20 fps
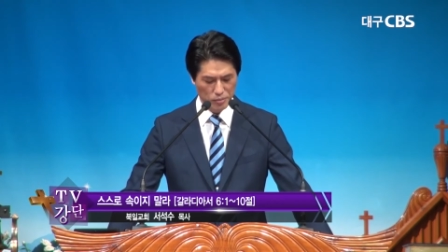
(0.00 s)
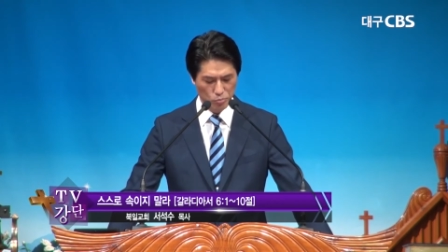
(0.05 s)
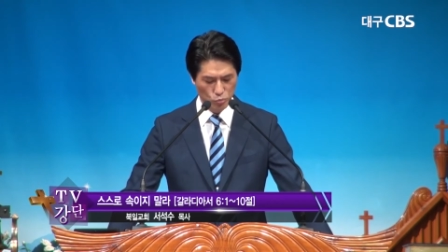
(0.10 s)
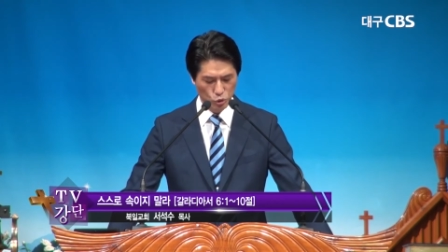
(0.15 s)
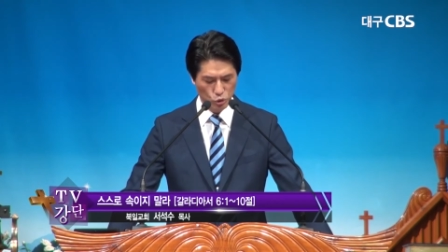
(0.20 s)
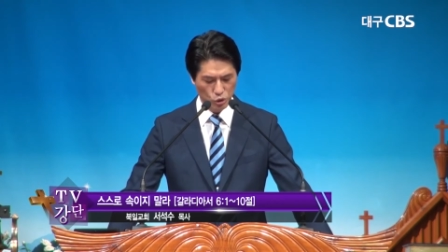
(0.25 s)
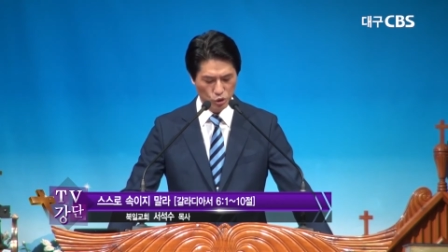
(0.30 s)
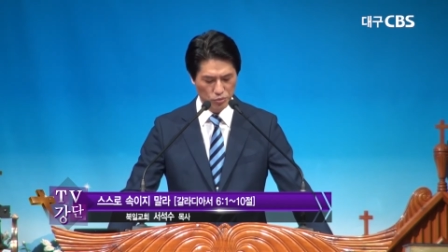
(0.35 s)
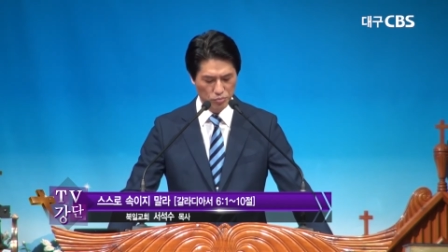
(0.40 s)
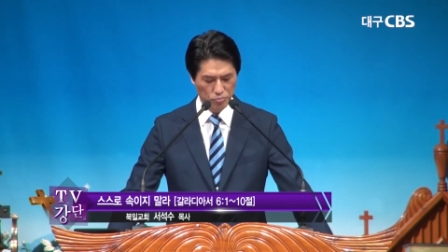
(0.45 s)

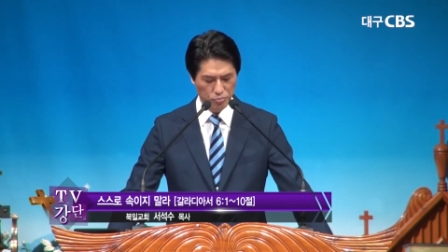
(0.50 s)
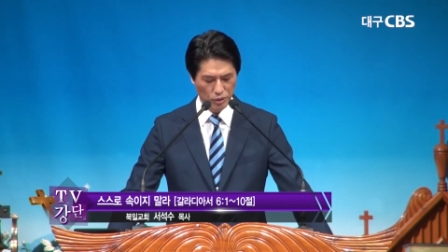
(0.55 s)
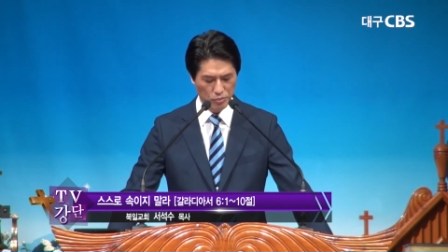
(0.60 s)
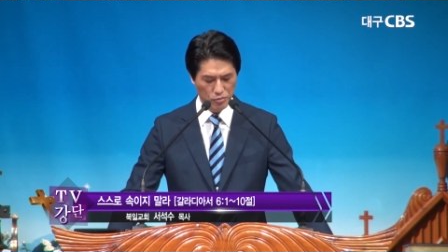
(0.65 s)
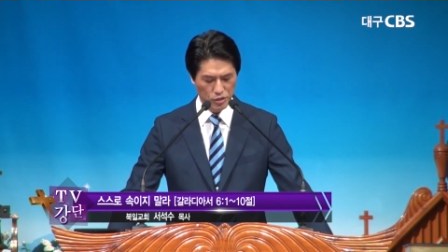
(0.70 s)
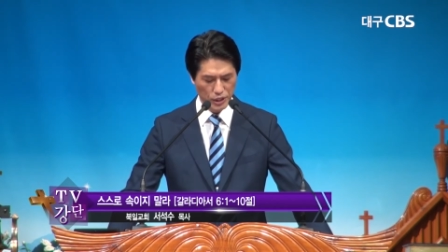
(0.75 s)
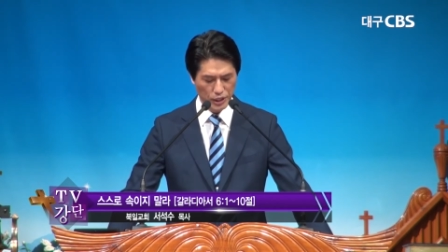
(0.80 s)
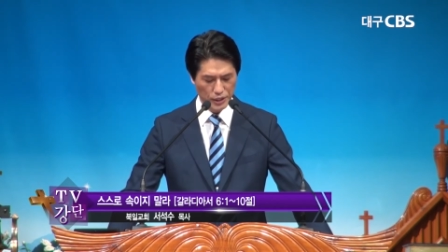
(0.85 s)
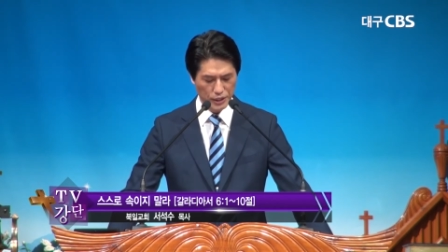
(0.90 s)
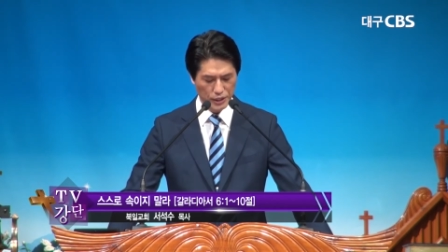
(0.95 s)
무슨
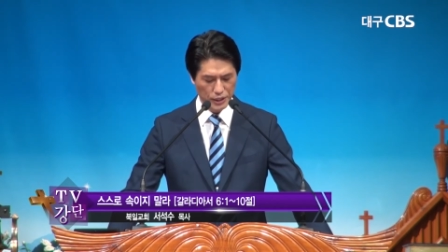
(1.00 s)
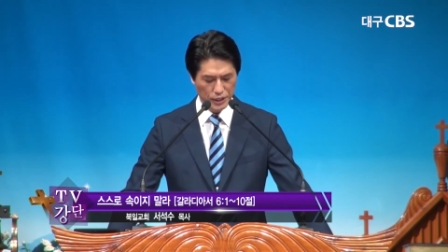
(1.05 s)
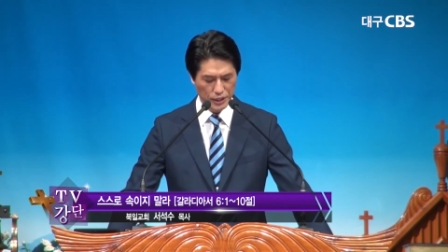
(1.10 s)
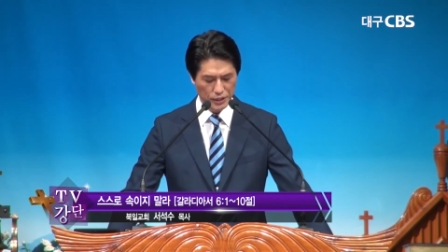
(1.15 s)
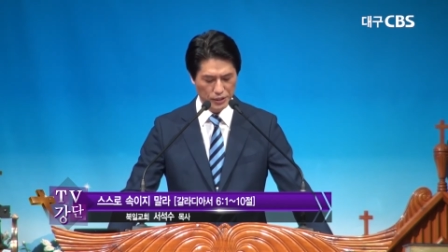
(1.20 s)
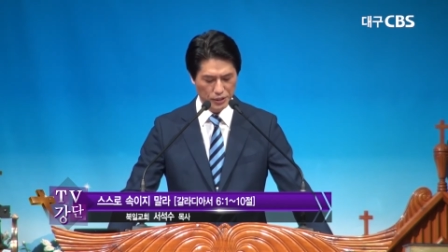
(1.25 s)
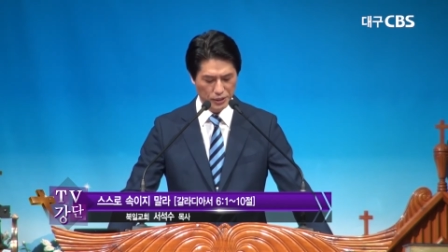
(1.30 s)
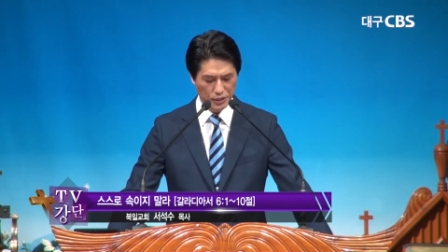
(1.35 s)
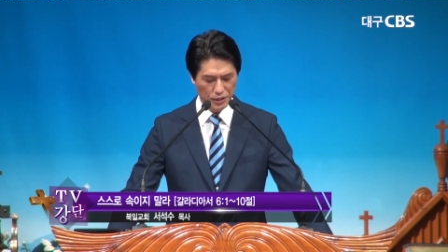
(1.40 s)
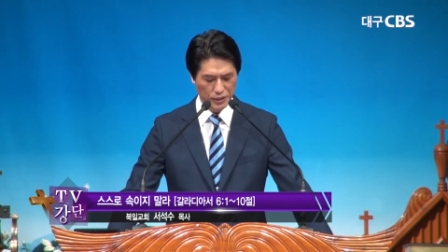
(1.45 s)
범죄한
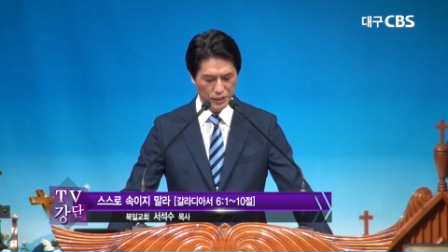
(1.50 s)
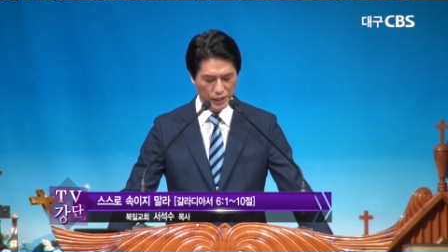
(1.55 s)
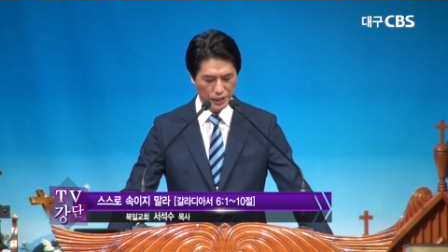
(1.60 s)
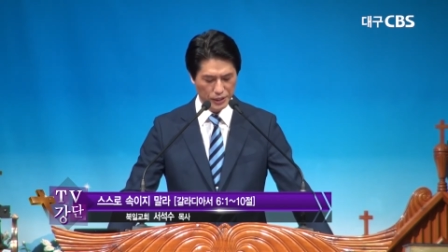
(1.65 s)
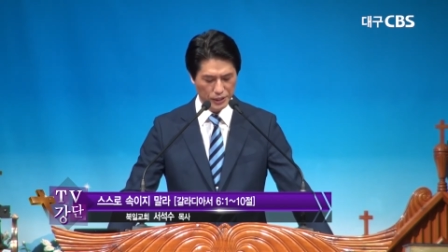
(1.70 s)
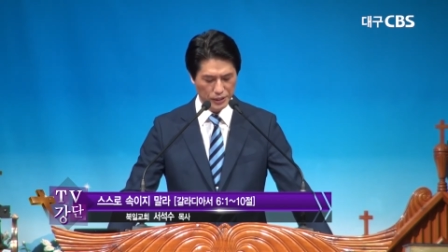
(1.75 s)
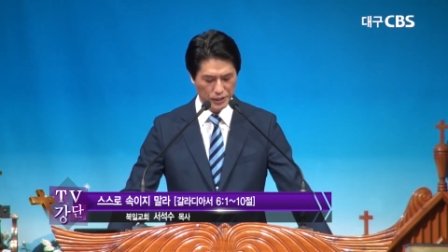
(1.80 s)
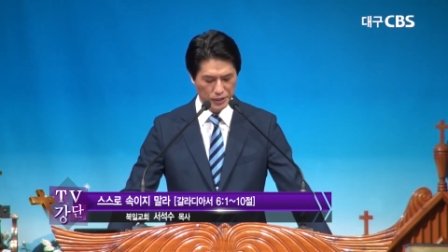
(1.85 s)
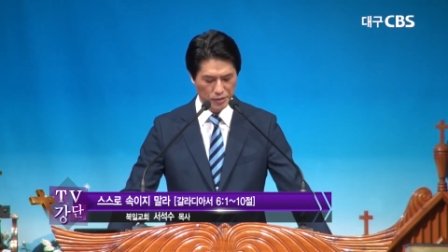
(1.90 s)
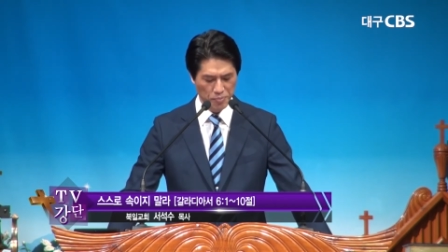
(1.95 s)
일이
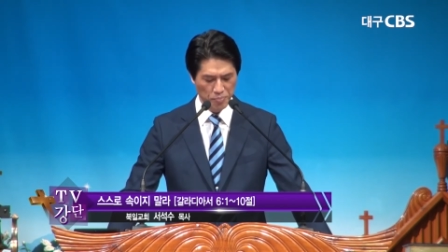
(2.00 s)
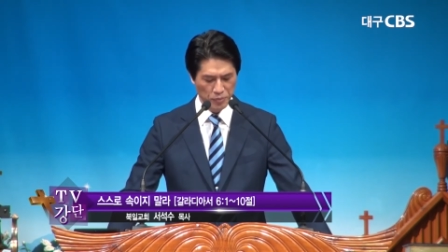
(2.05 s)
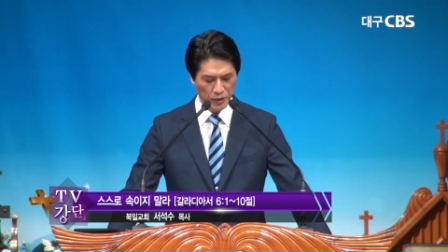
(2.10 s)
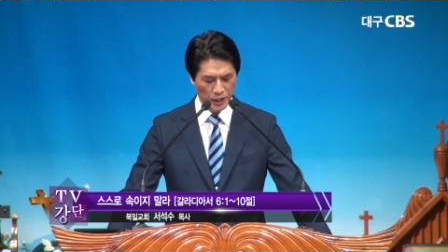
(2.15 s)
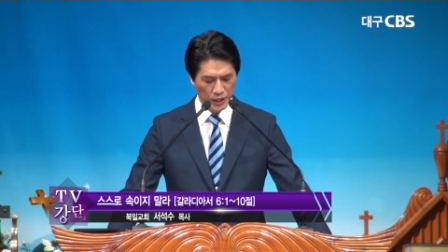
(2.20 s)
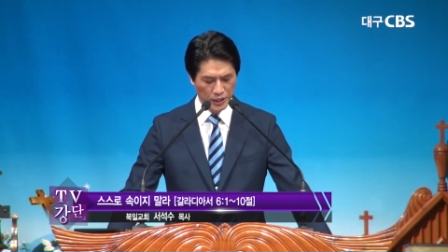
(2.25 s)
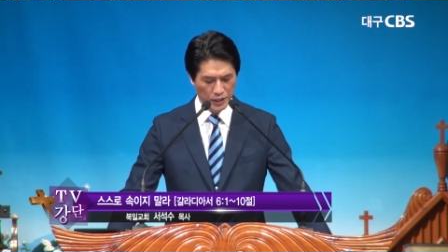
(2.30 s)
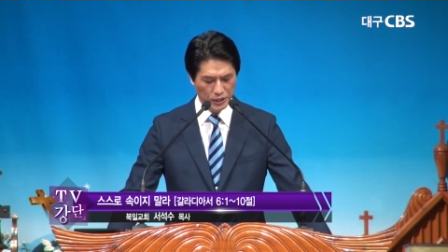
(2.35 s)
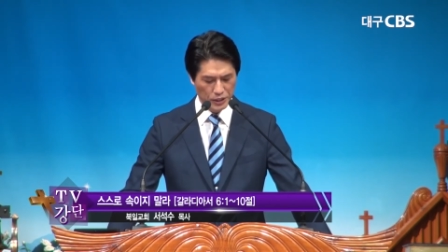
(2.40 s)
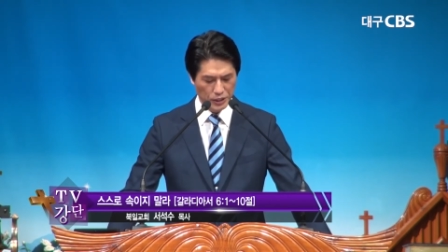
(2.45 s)
드러나거든
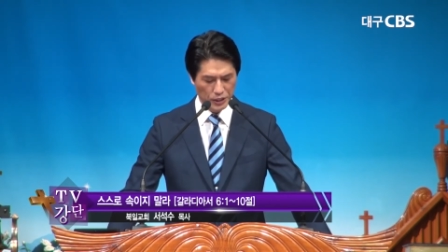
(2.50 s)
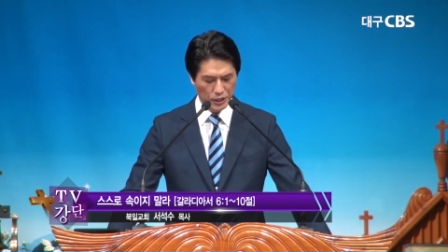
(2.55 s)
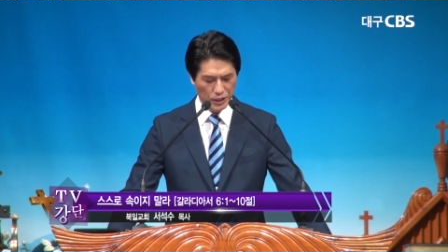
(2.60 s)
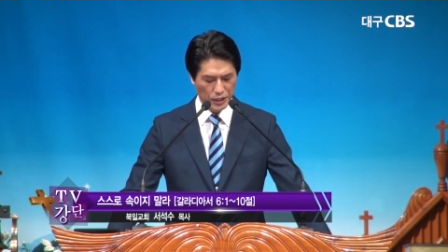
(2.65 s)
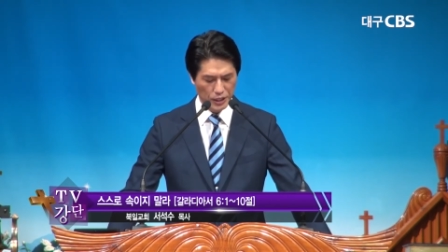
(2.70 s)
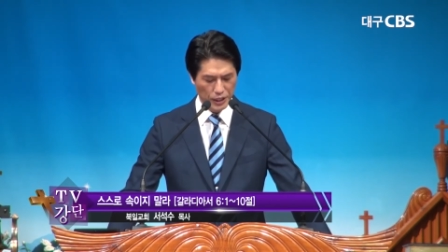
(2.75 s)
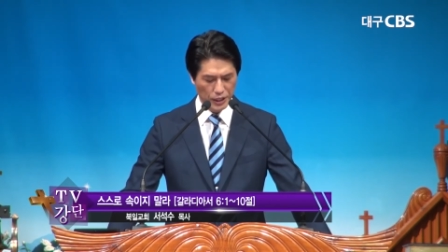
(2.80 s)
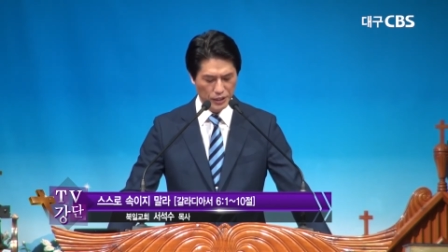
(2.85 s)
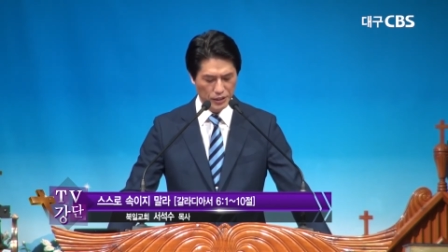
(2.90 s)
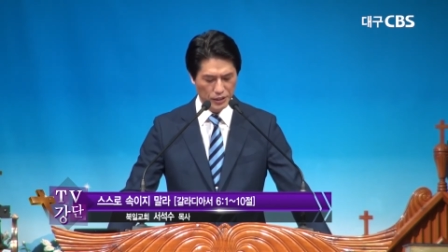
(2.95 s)

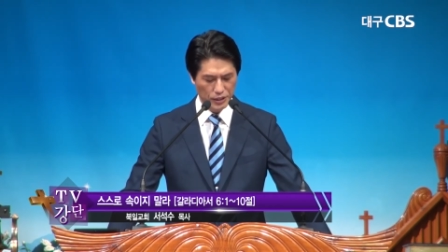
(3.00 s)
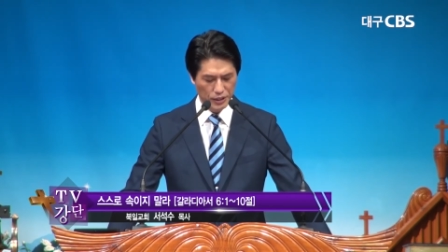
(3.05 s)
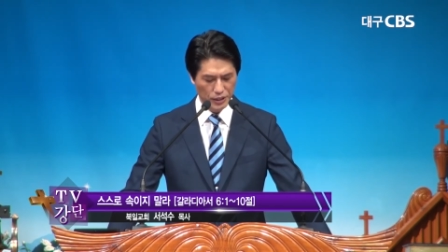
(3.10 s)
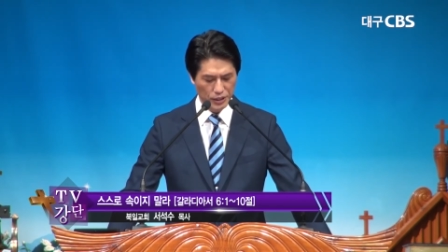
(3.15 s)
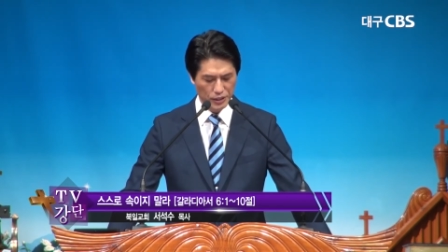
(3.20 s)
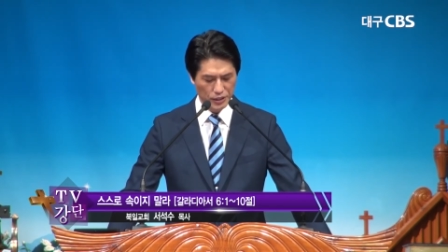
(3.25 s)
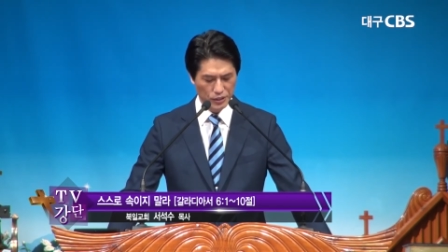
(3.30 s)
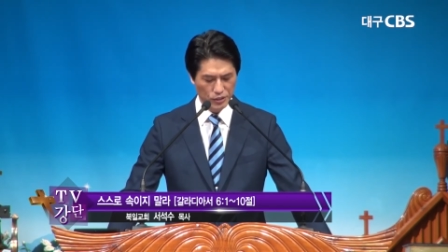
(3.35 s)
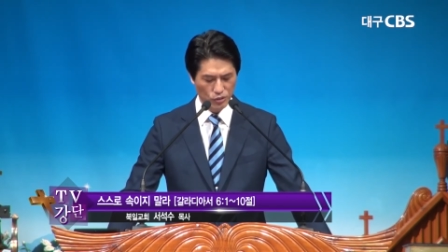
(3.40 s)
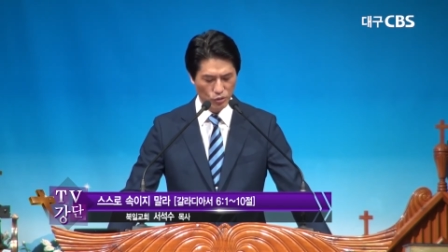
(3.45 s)
신령한
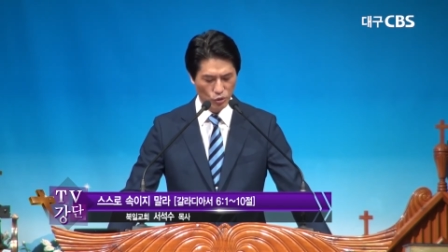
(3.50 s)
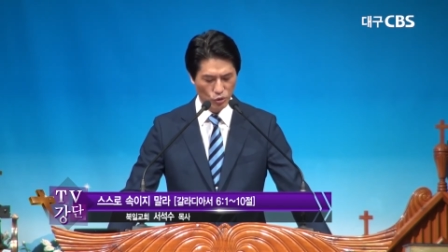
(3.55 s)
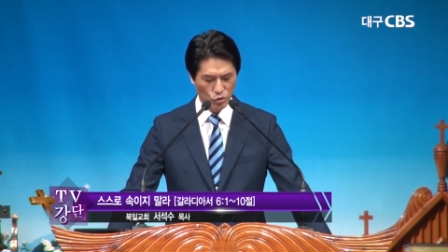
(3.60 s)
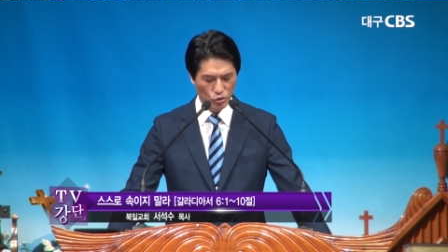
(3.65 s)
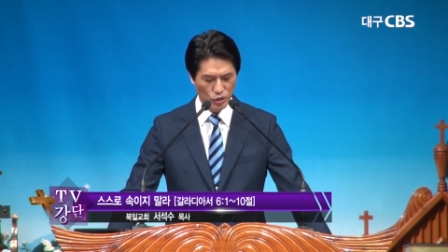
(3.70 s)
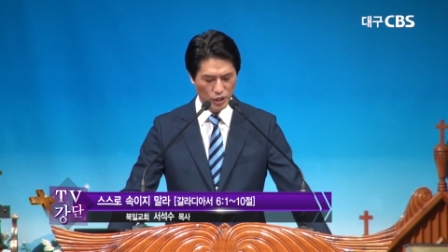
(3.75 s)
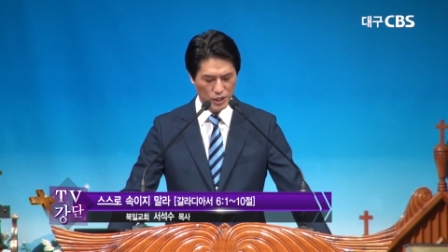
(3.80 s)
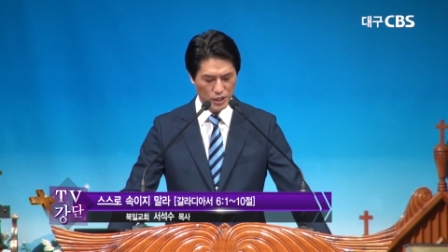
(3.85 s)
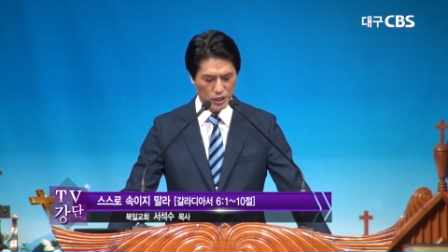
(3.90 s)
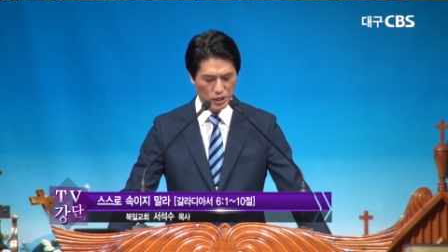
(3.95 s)
너희는 온유한